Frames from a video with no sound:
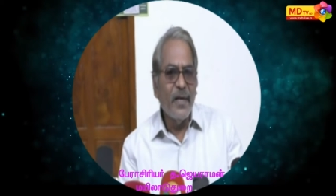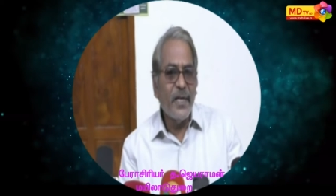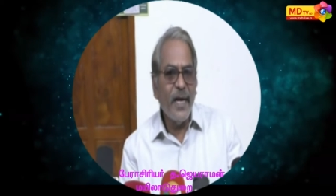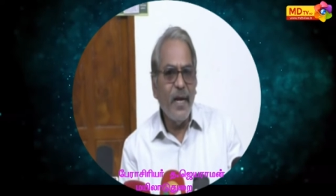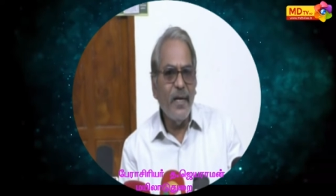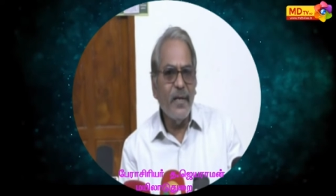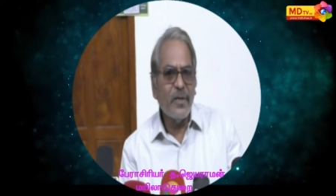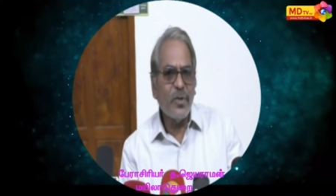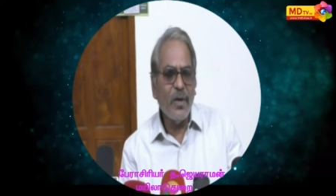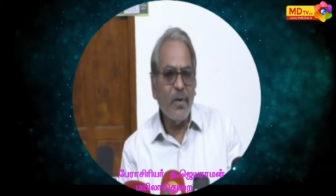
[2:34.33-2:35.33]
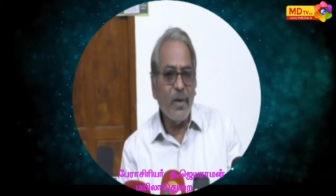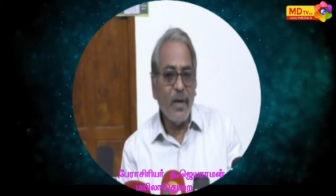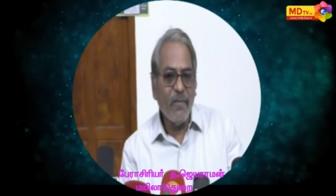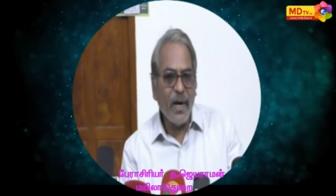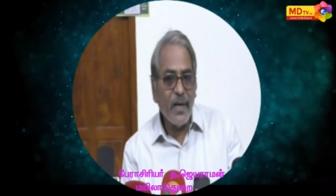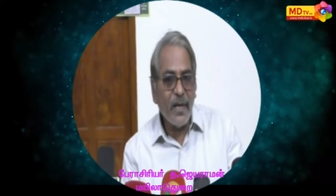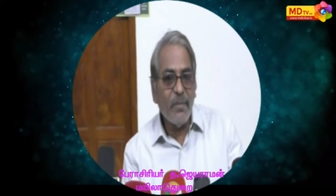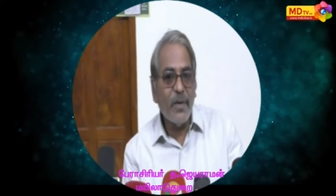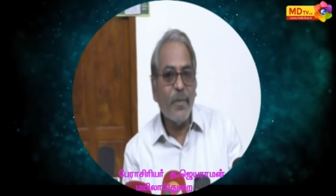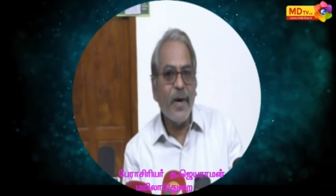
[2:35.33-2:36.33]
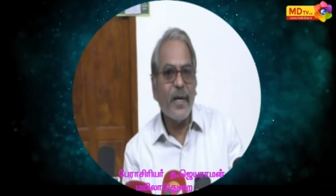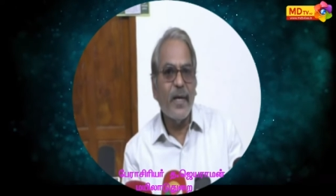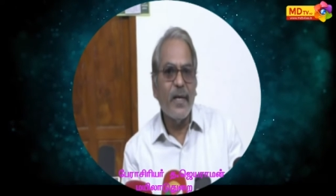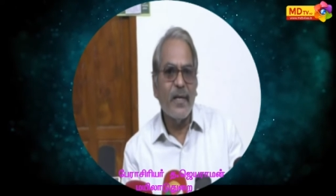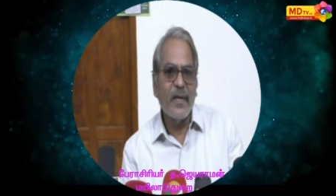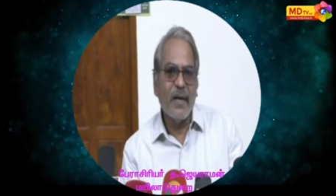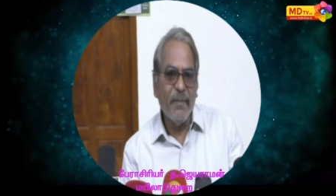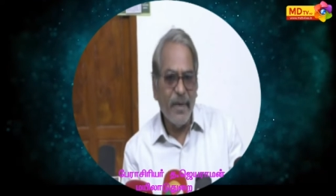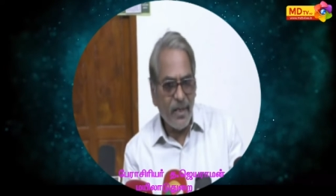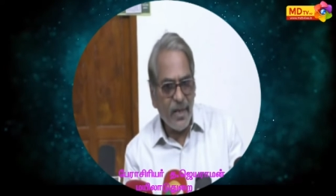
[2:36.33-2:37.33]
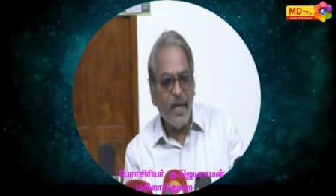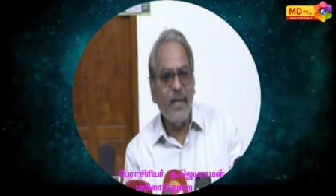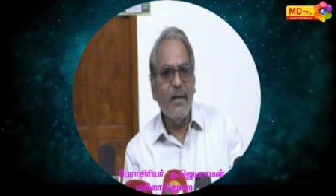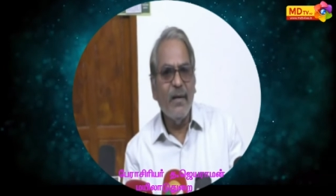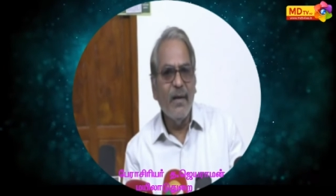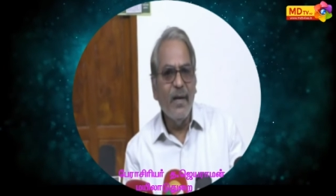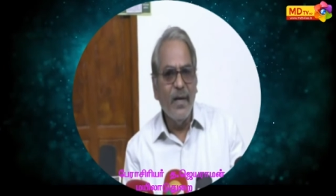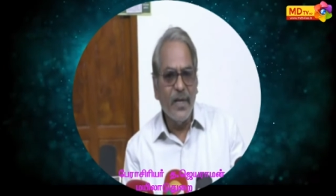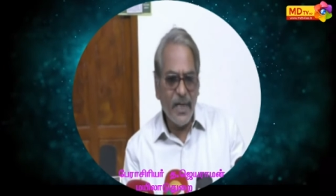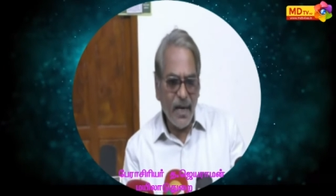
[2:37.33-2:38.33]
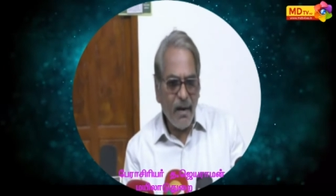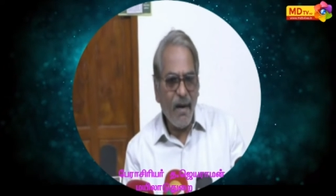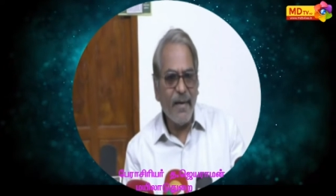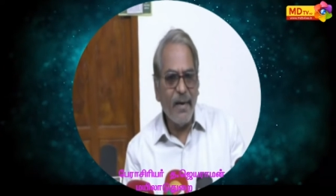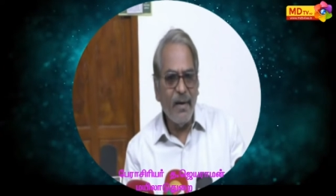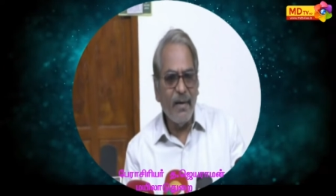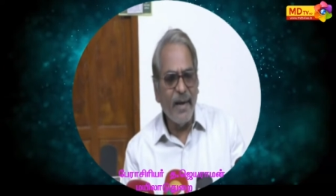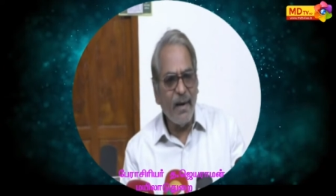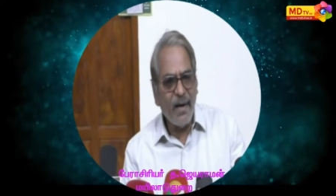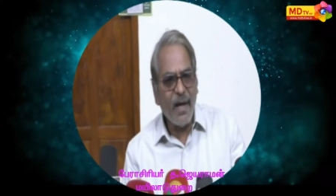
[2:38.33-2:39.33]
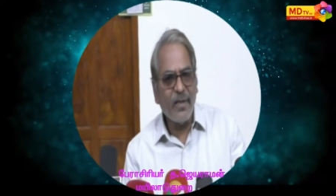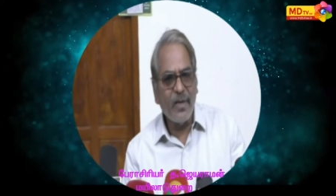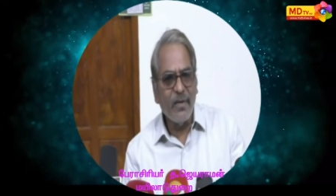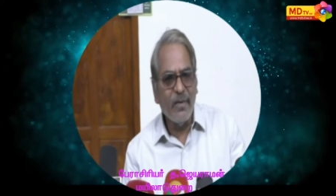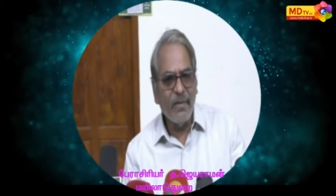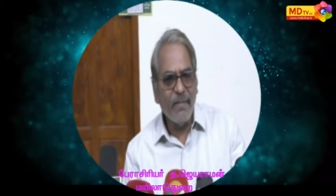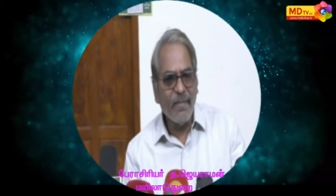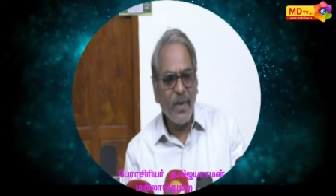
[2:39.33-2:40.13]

ஷேல் என்று சொல்லக்கூடிய வண்டல்மண் பாறையில் இருக்கிற மீத்தேன் ஷேல் ஆயில் எல்லாத்தையும்